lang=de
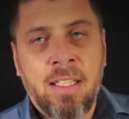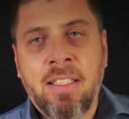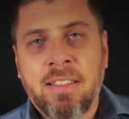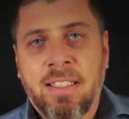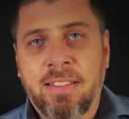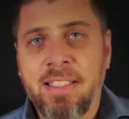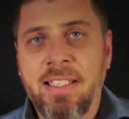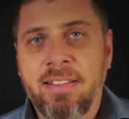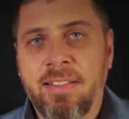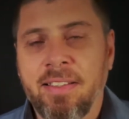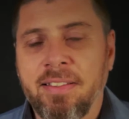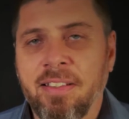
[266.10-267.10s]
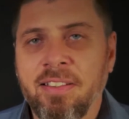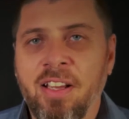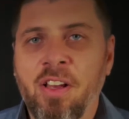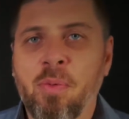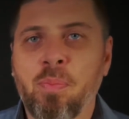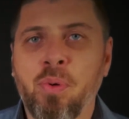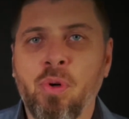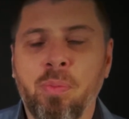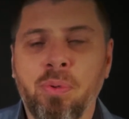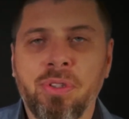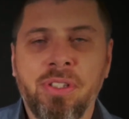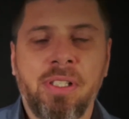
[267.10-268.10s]
Das nächste ist das
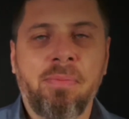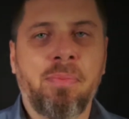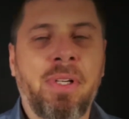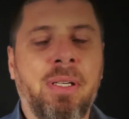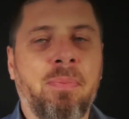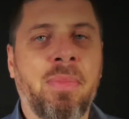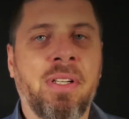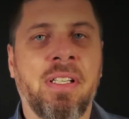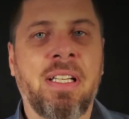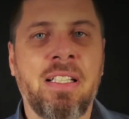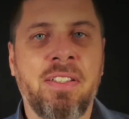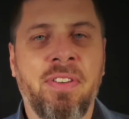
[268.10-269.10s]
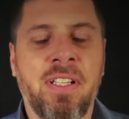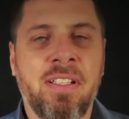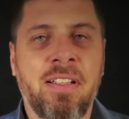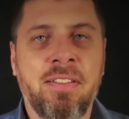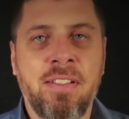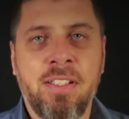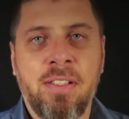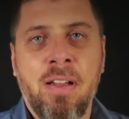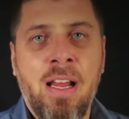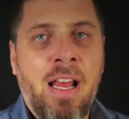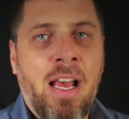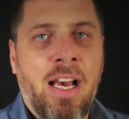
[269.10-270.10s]
purpurne Mem, ganz fantastisch, ein
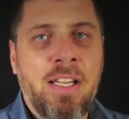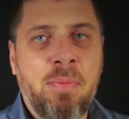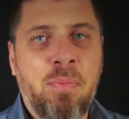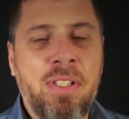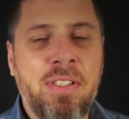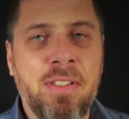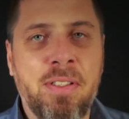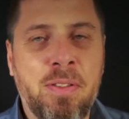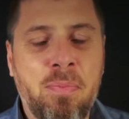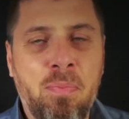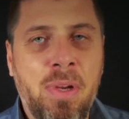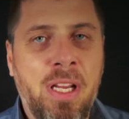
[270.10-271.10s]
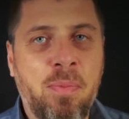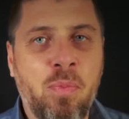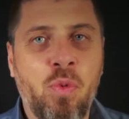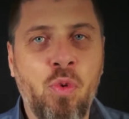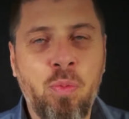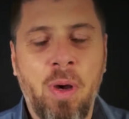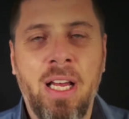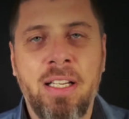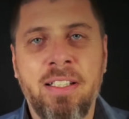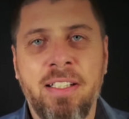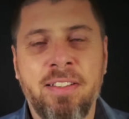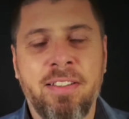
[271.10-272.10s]
animistisches Mem. Überall
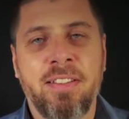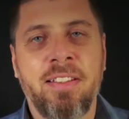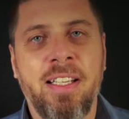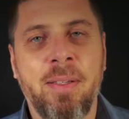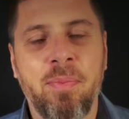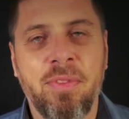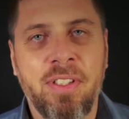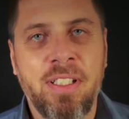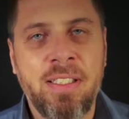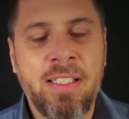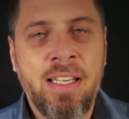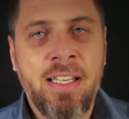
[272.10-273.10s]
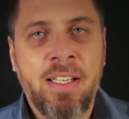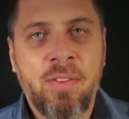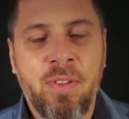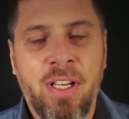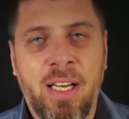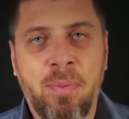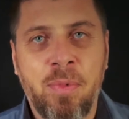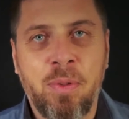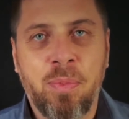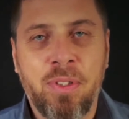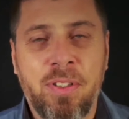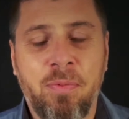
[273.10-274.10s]
ist Leben drin. Wir haben im
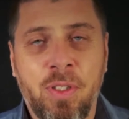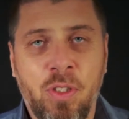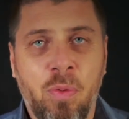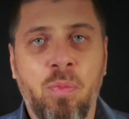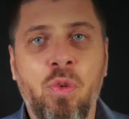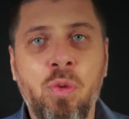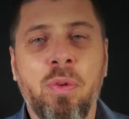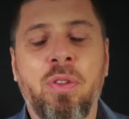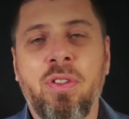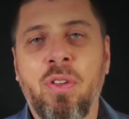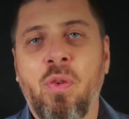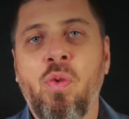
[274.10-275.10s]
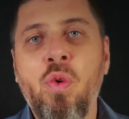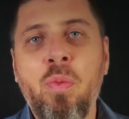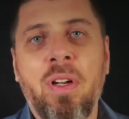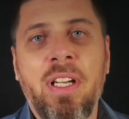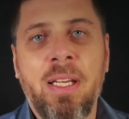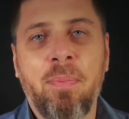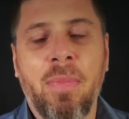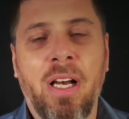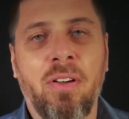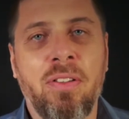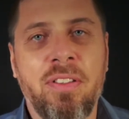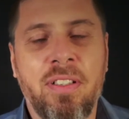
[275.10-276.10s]
Prinzip, wir kommen übers Überleben
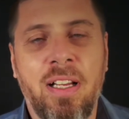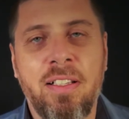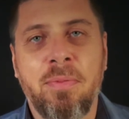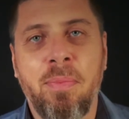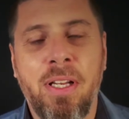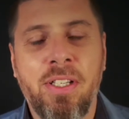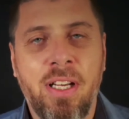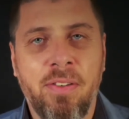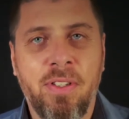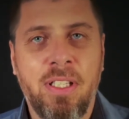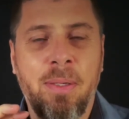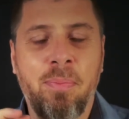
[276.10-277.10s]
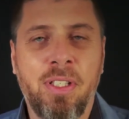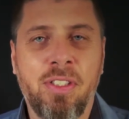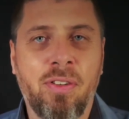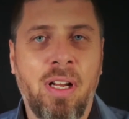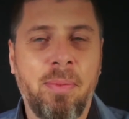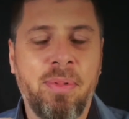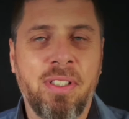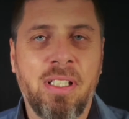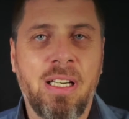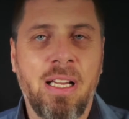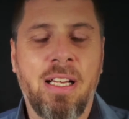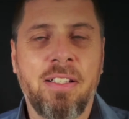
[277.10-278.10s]
raus als Menschheit. Wir leben in Tribes, in
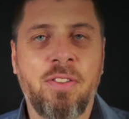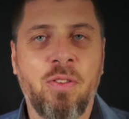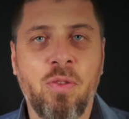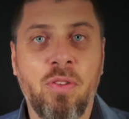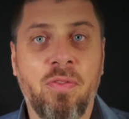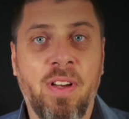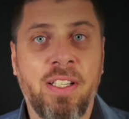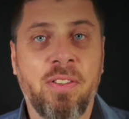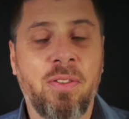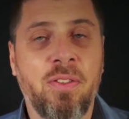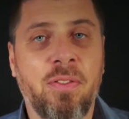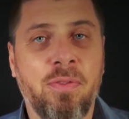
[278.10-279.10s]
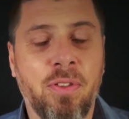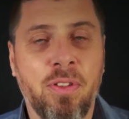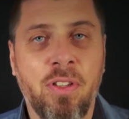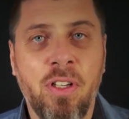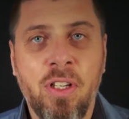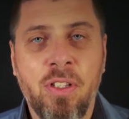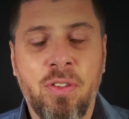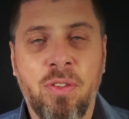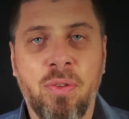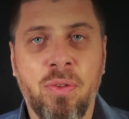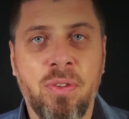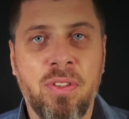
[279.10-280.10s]
Clans und so weiter und so fort
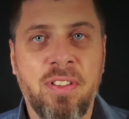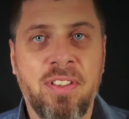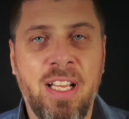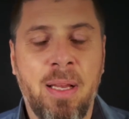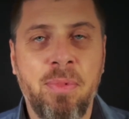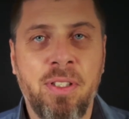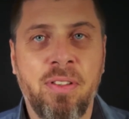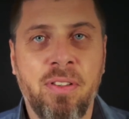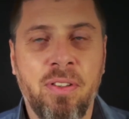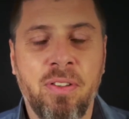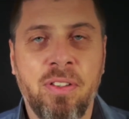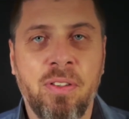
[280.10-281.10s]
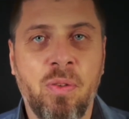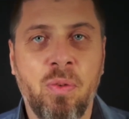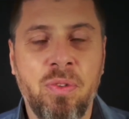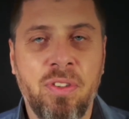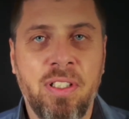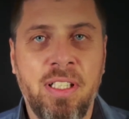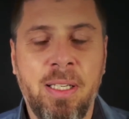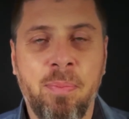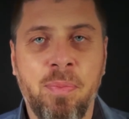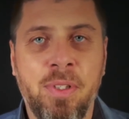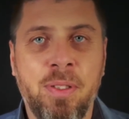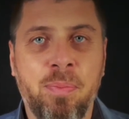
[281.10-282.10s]
zusammen. Äh, unser
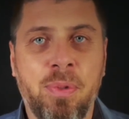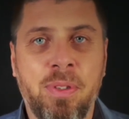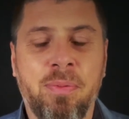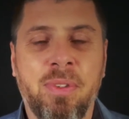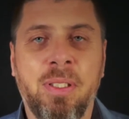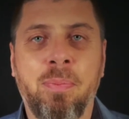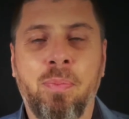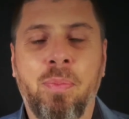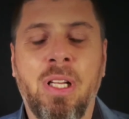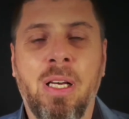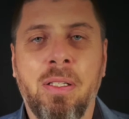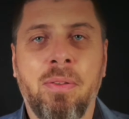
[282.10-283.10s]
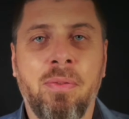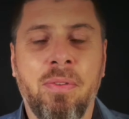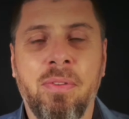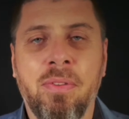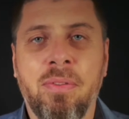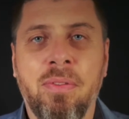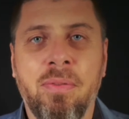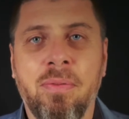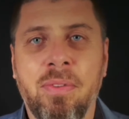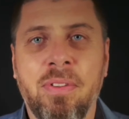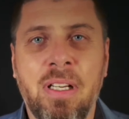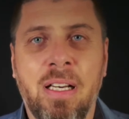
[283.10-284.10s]
Leben ist im Prinzip da, äh,
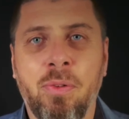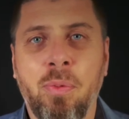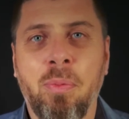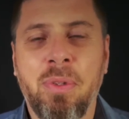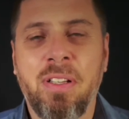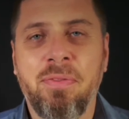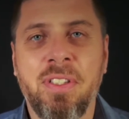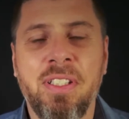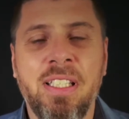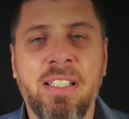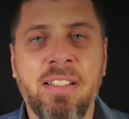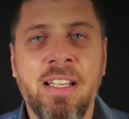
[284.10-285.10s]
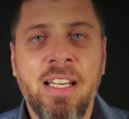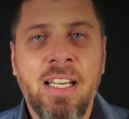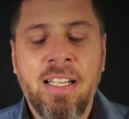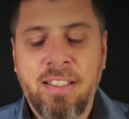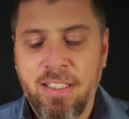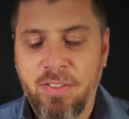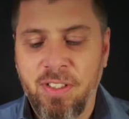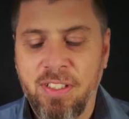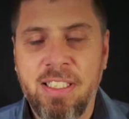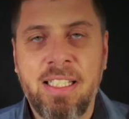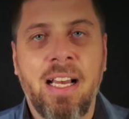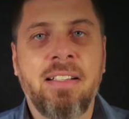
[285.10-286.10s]
darüber definiert, dass wir
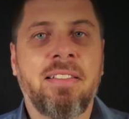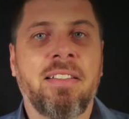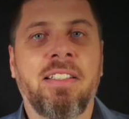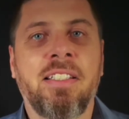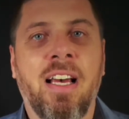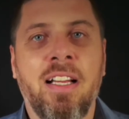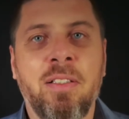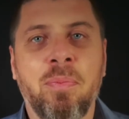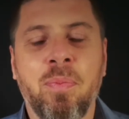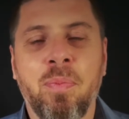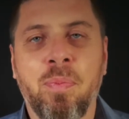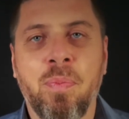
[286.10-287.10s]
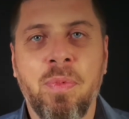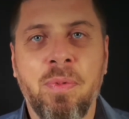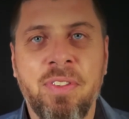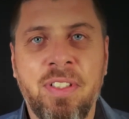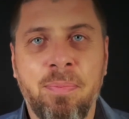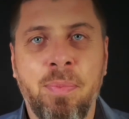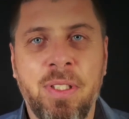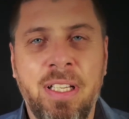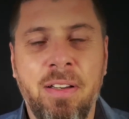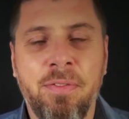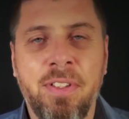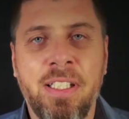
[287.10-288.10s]
die Geister in allem
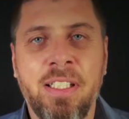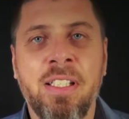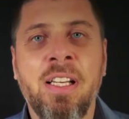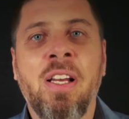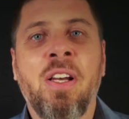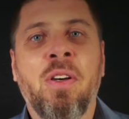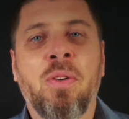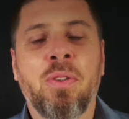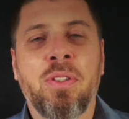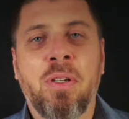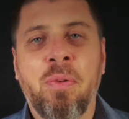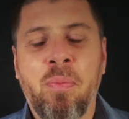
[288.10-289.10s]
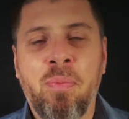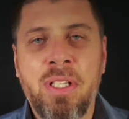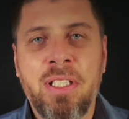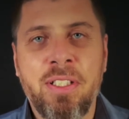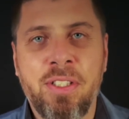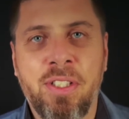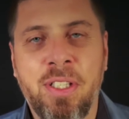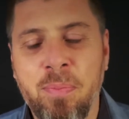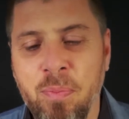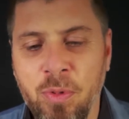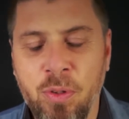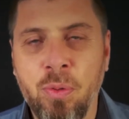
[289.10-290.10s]
besänftigen oder milde
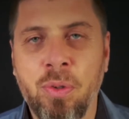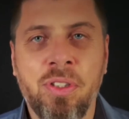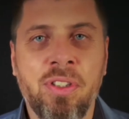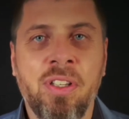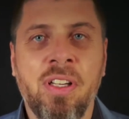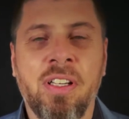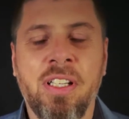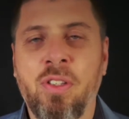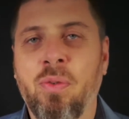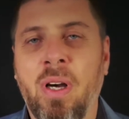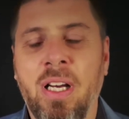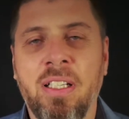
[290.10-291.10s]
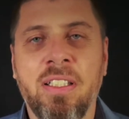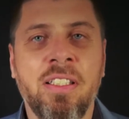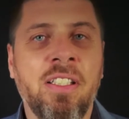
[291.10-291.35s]
Stimmen durch Rituale